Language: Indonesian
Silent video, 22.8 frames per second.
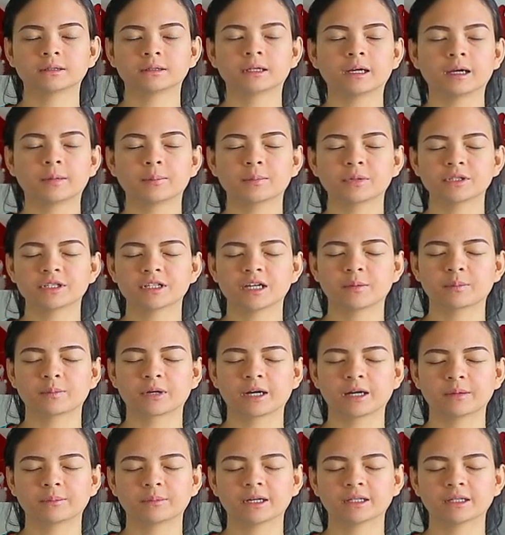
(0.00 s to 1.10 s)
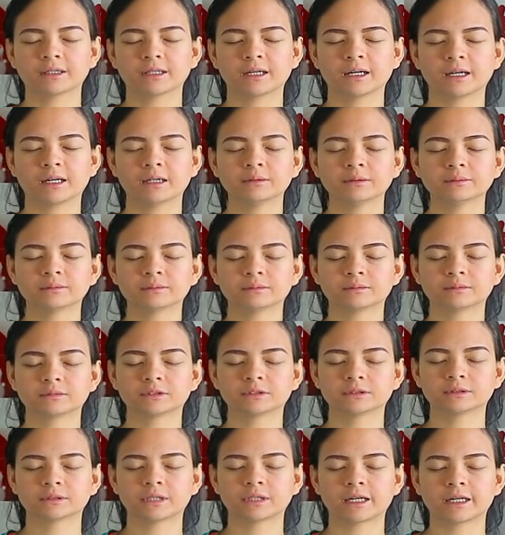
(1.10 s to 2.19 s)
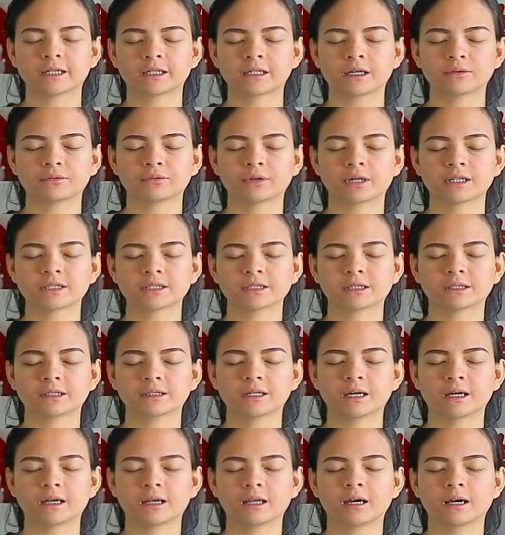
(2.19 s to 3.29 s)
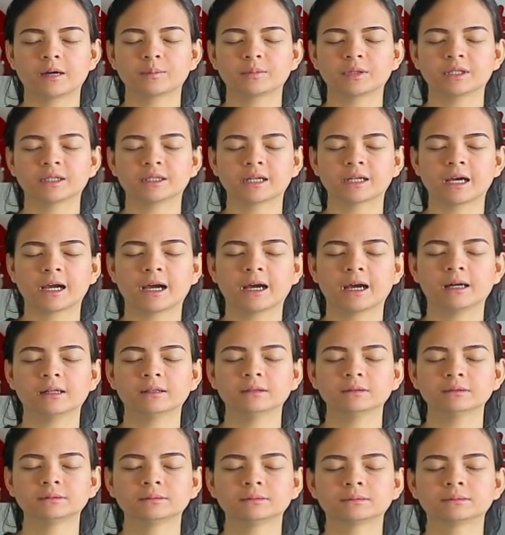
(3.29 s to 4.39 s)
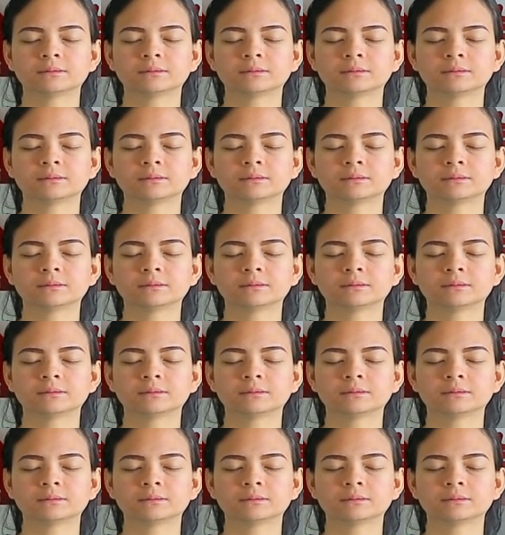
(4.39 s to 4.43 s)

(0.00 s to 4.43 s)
dan eh, pejamkan mata, tarik nafas yang dalam, inhale.